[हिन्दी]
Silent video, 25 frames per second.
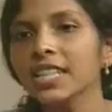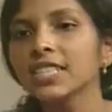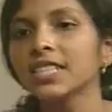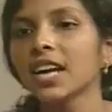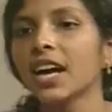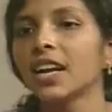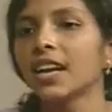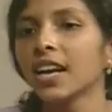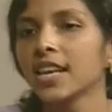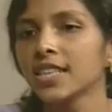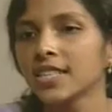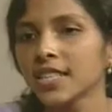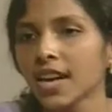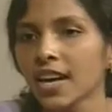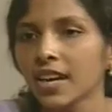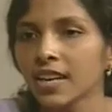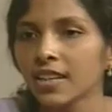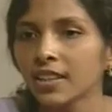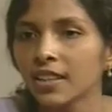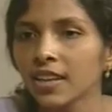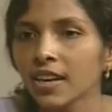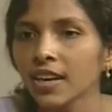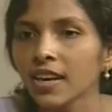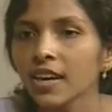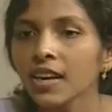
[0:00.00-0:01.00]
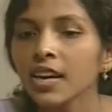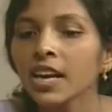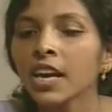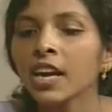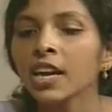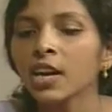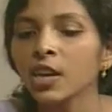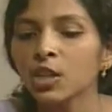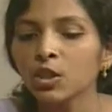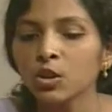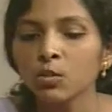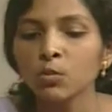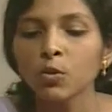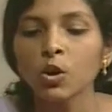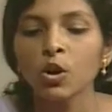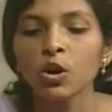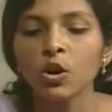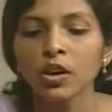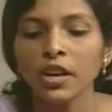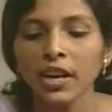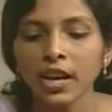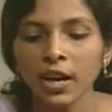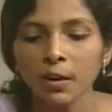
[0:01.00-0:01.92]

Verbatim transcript: जानना चाह रही थी कि तुम लोगों ने